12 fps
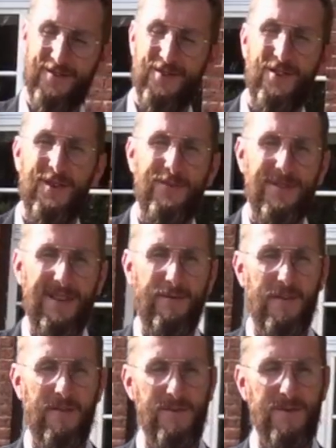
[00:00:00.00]
w Szkole
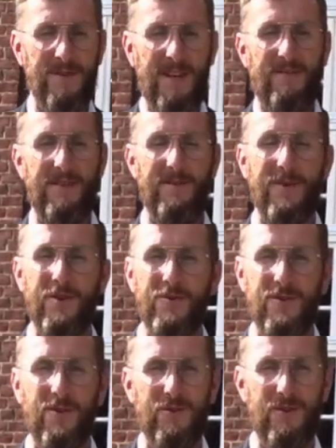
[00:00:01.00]
Podstawowej w Trójcach. W tym
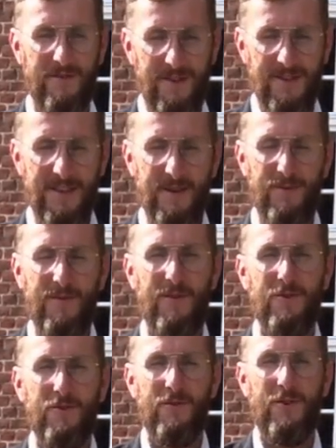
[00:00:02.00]
roku z oczywistych powodów